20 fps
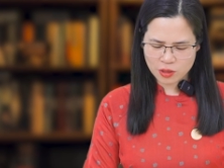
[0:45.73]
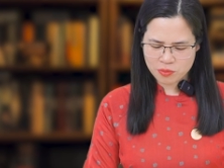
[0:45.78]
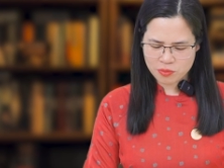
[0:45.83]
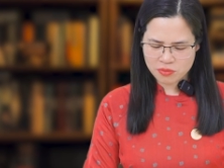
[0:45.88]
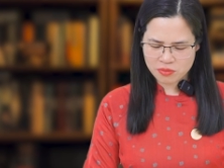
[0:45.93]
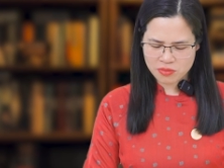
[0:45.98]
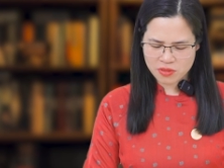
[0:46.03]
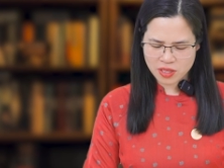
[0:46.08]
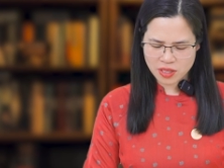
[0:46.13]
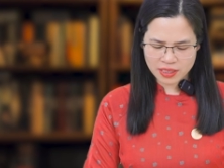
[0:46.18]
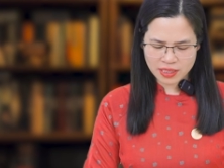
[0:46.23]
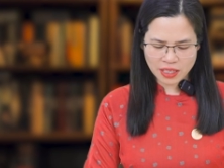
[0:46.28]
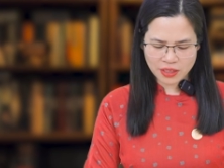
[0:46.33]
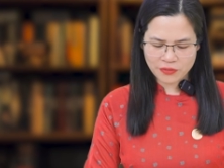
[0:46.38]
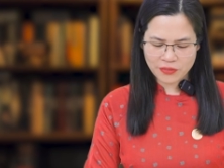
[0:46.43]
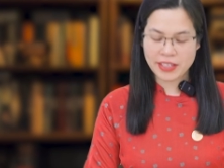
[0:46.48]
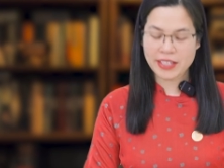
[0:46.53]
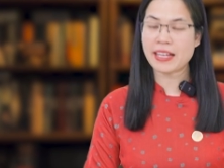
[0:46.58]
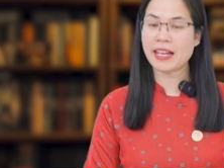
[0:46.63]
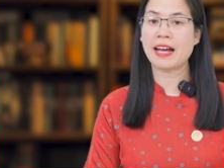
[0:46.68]
ông sợ
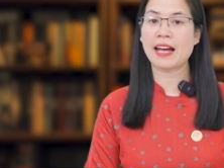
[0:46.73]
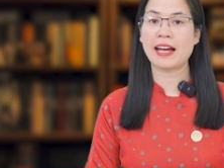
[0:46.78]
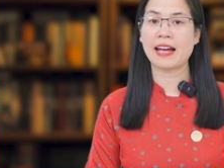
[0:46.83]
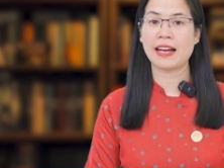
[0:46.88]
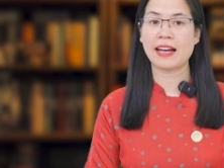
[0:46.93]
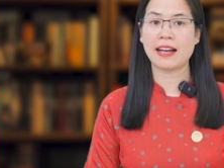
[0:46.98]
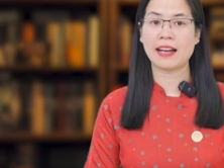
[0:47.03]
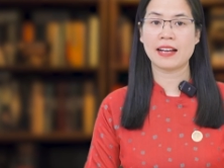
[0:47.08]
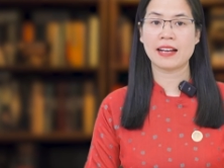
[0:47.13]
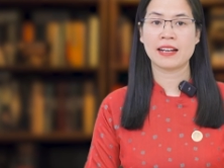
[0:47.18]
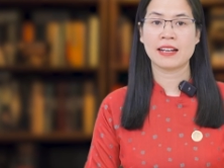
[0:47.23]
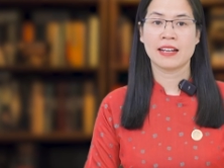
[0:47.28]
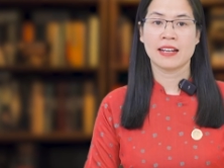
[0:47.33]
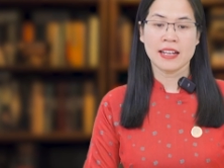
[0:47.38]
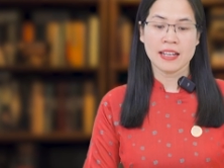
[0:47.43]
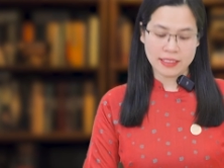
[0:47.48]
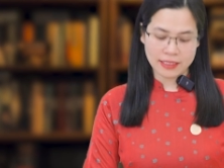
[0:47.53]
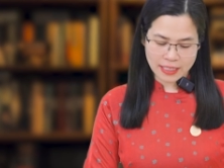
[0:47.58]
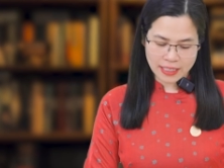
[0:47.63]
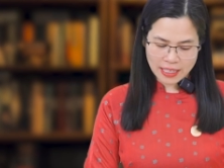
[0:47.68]
nhất về nhà,
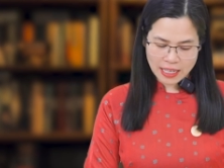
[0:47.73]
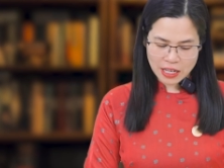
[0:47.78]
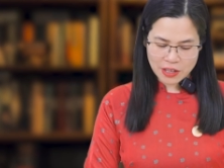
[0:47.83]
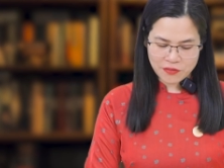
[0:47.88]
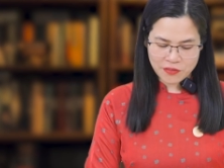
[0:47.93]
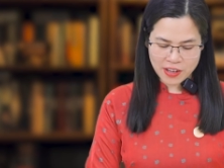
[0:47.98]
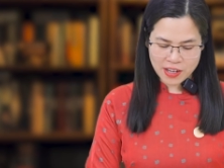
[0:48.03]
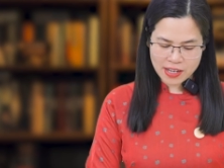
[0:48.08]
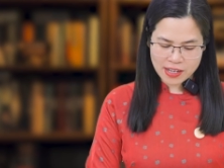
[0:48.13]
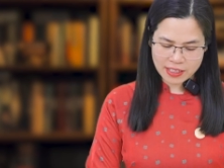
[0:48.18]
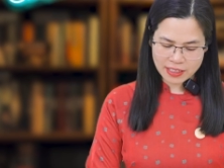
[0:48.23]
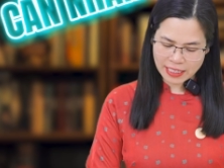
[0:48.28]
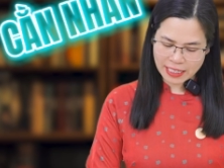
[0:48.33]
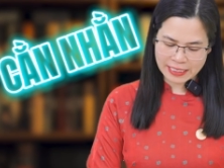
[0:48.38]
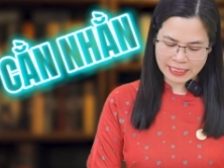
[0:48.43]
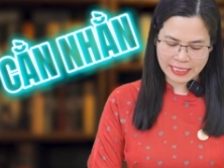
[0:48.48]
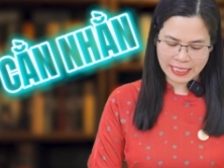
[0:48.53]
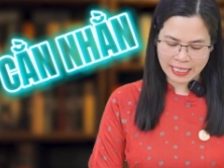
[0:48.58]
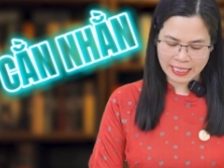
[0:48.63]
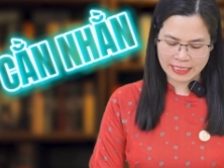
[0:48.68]
đấy là vợ
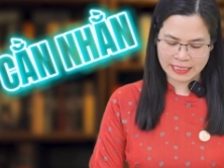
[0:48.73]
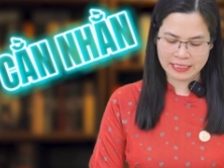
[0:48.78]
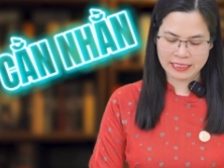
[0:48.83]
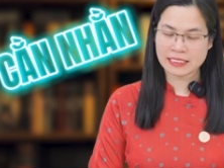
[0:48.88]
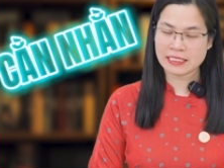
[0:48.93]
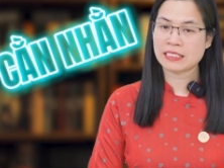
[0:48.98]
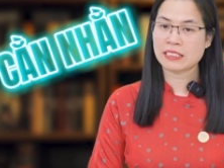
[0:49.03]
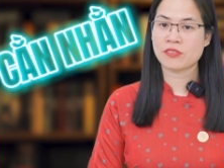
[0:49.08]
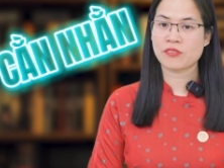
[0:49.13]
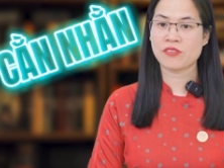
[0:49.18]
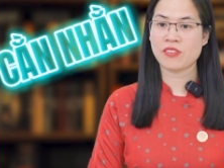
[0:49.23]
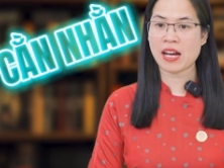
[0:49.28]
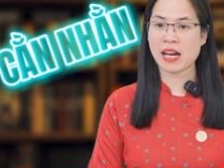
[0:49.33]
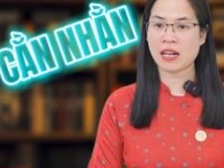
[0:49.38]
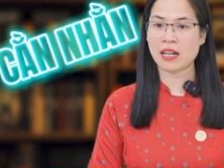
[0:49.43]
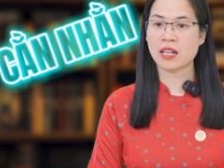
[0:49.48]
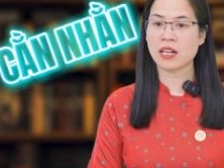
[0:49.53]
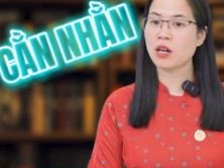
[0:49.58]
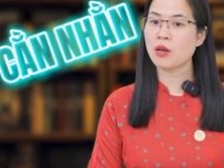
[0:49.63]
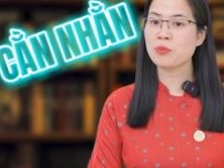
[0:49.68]
cằn nhằn
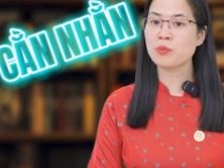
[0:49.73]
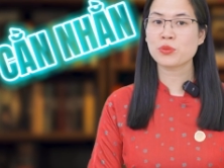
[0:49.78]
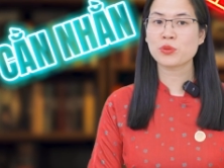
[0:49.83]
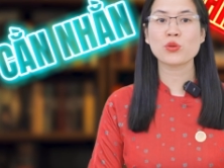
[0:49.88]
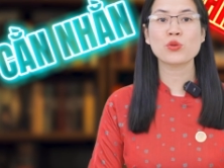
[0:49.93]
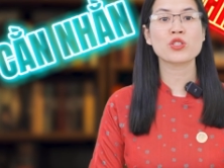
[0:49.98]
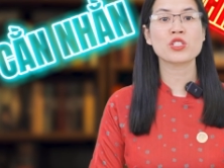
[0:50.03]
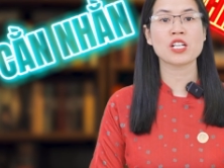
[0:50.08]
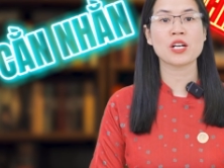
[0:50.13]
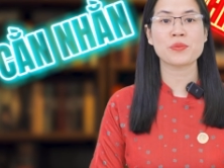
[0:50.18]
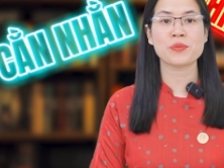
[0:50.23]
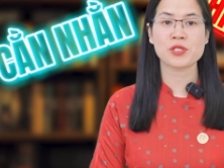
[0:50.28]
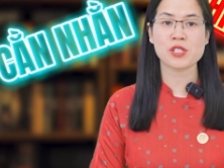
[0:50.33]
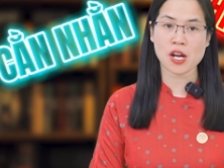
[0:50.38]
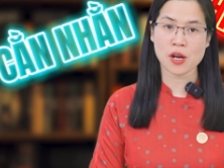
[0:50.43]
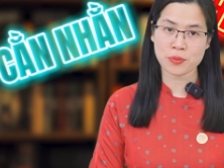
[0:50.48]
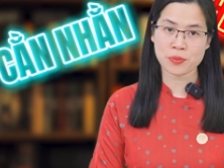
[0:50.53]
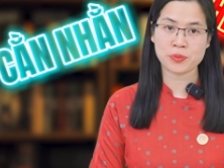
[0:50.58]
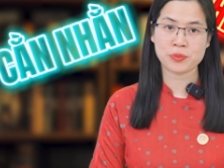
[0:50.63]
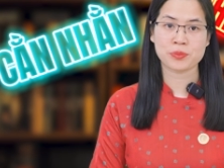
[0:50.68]
và không tôn trọng
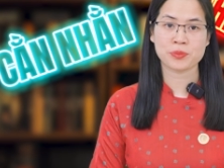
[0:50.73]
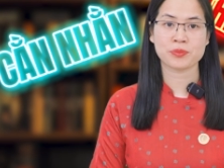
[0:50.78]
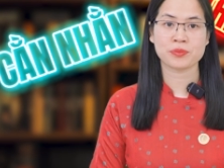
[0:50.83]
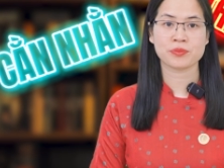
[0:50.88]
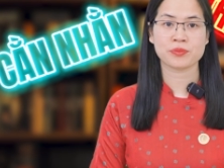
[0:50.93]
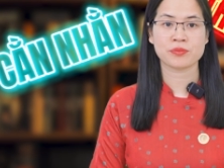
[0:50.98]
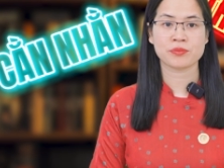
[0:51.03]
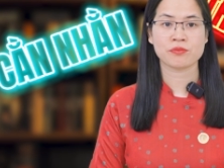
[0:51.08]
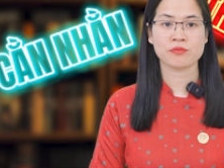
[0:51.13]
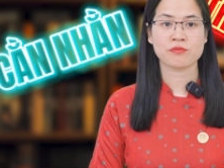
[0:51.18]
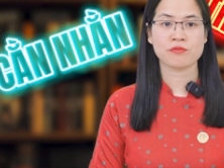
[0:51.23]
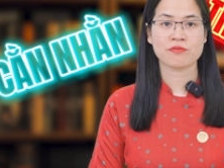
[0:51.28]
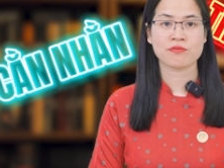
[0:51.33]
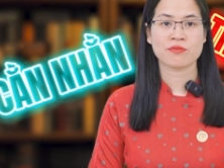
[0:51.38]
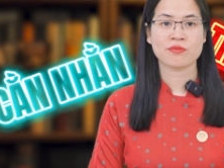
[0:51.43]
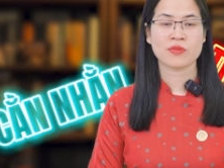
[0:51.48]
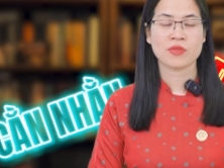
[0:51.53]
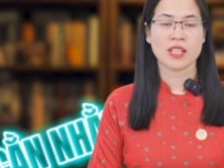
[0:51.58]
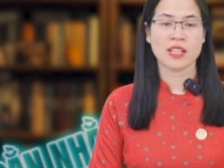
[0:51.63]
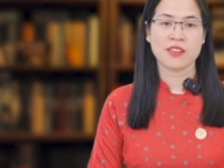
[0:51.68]
chồng.
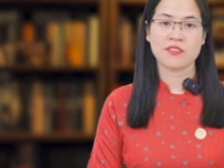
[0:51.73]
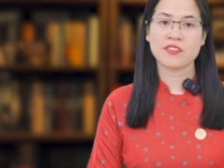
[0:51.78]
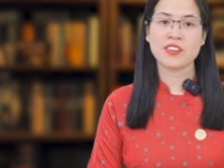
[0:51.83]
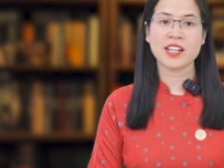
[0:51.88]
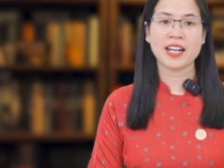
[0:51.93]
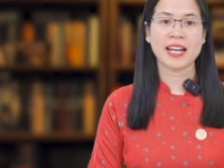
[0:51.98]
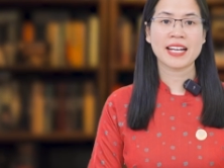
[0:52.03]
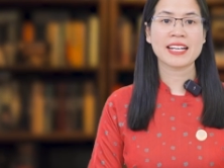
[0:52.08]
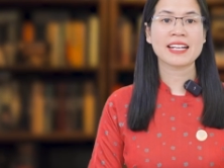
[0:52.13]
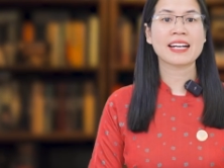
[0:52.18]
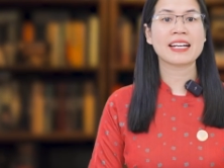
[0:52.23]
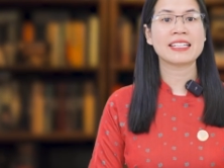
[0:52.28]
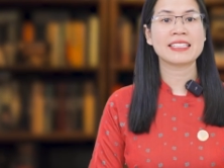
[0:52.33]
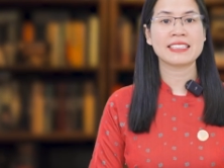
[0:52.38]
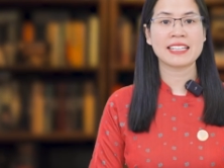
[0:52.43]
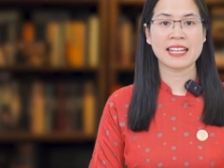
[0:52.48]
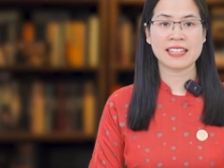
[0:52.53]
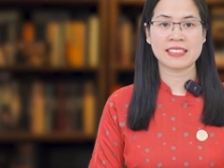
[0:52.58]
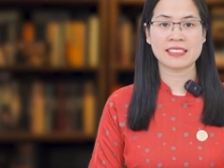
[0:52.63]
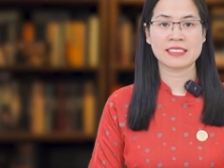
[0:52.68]
Vợ hay
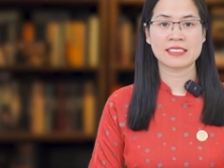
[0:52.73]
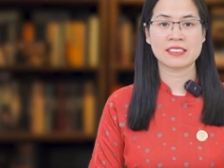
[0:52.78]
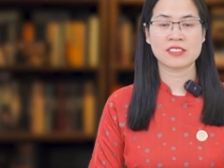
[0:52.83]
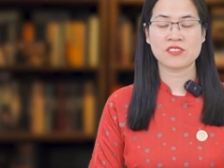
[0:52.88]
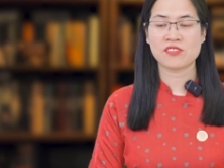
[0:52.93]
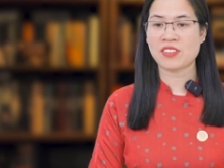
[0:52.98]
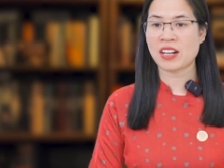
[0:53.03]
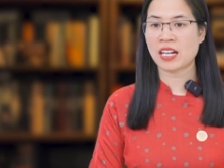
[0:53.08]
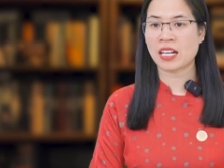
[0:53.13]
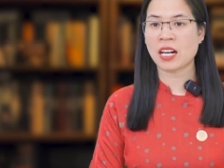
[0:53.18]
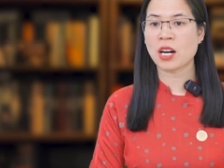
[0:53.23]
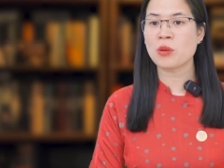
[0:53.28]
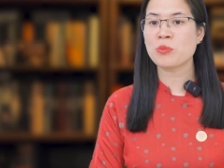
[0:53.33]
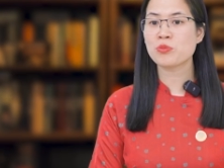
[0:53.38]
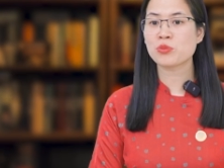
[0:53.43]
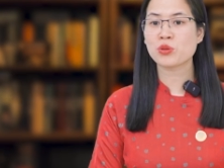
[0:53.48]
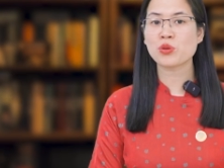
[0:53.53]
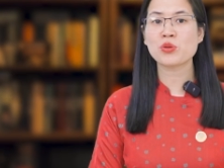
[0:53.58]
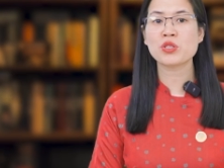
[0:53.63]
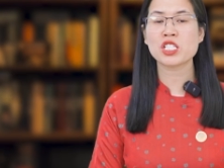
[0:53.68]
cằn nhằn và
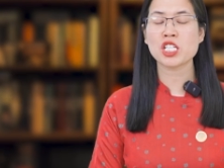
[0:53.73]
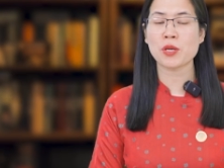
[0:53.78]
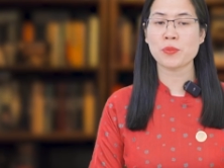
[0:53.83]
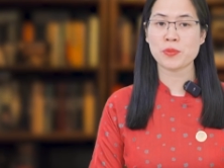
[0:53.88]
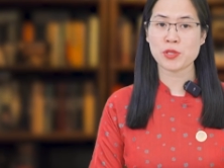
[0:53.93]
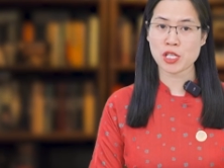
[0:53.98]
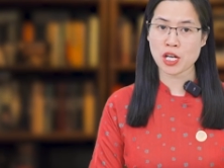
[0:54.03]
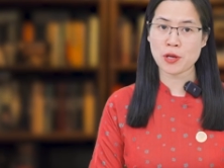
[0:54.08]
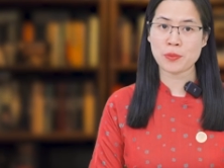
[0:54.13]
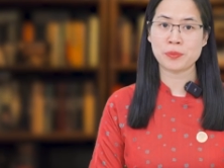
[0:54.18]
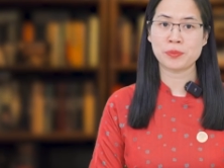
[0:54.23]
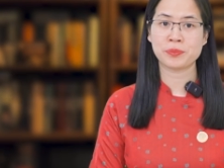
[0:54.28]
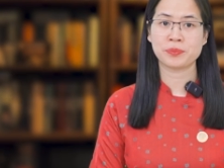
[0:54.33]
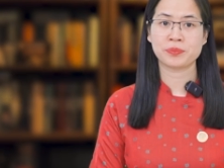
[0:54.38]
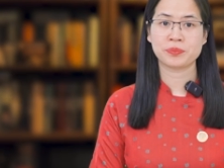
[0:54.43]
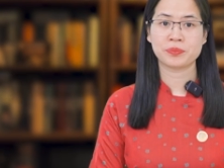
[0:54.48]
không tôn trọng chồng